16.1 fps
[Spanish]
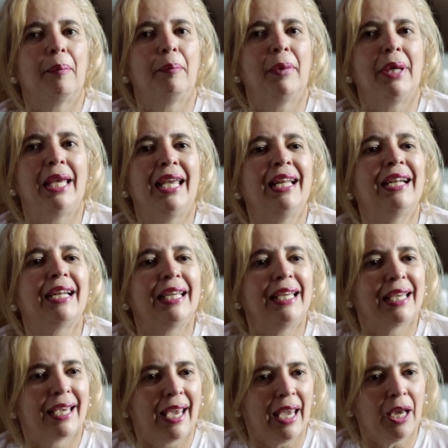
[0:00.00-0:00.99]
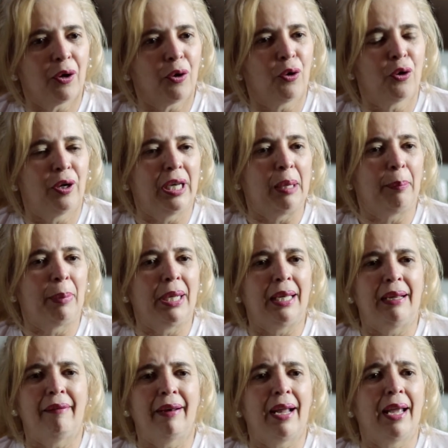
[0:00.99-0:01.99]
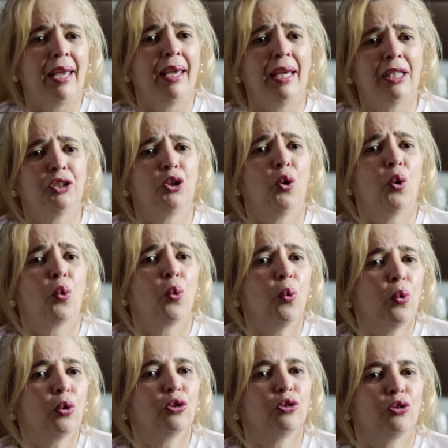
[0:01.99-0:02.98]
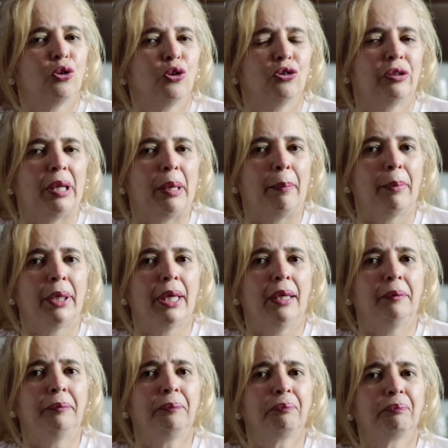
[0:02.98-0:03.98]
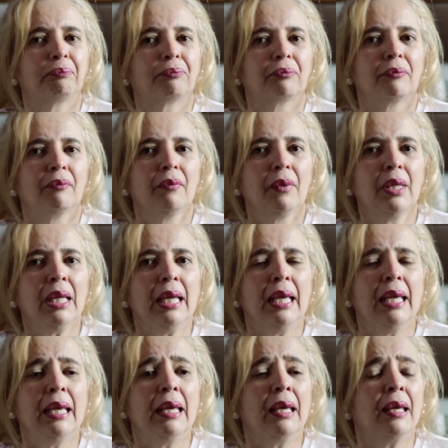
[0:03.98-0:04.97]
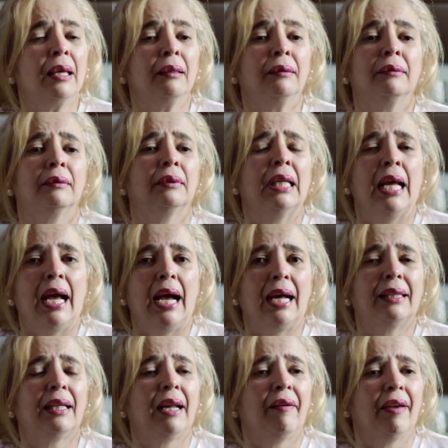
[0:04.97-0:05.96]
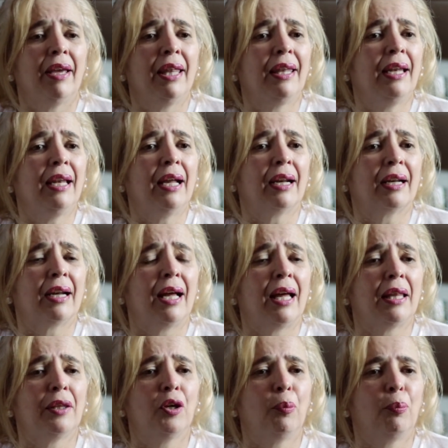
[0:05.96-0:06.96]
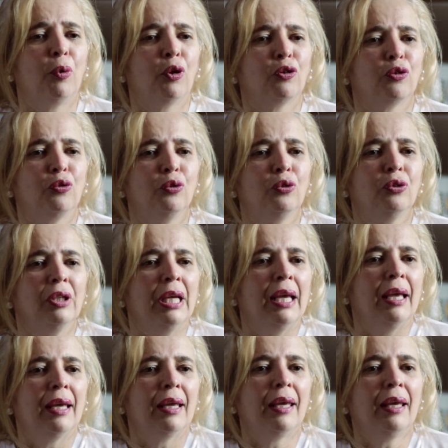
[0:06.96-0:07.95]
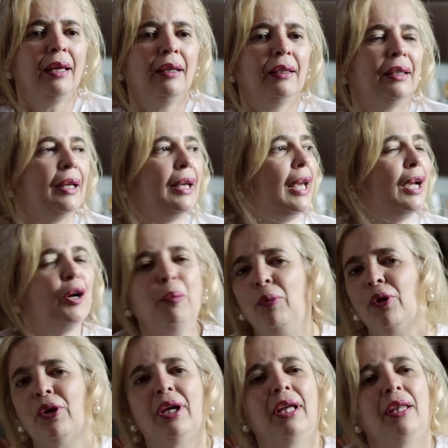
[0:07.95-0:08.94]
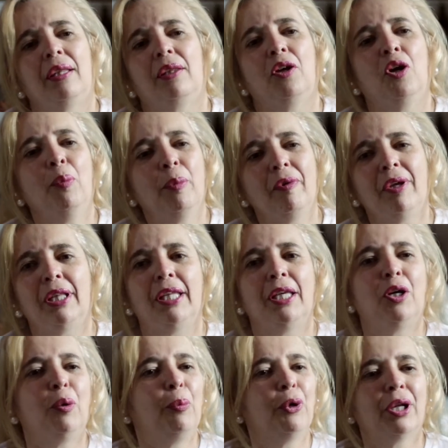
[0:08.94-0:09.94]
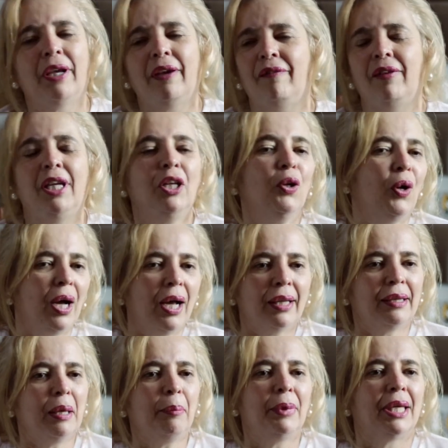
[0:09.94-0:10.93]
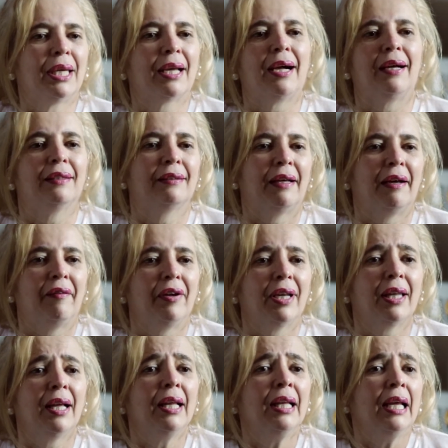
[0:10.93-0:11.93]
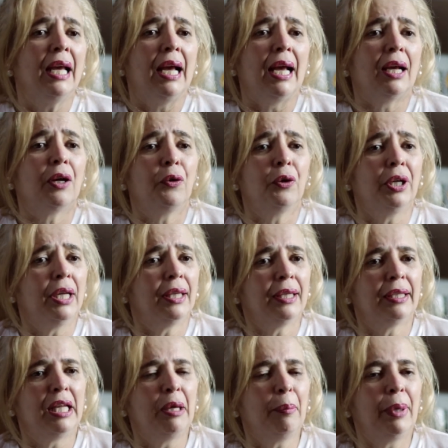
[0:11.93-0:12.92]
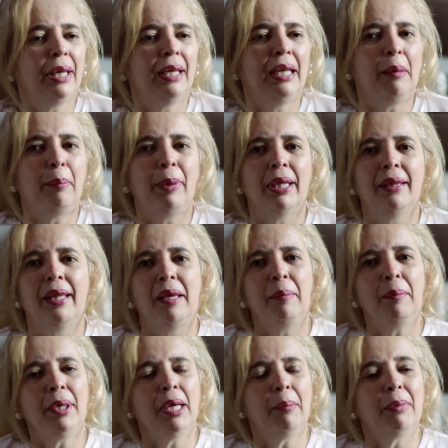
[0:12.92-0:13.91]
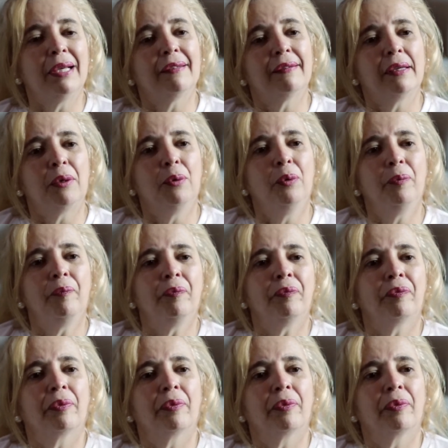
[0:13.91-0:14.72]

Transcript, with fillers: me enriquezco con la palabra, he hecho cursos también em, a través de la radio, por Zoom, que es como que Dios me bendijo porque vino hasta mi casa, ¿verdad? Con este tema de la pandemia, más aún,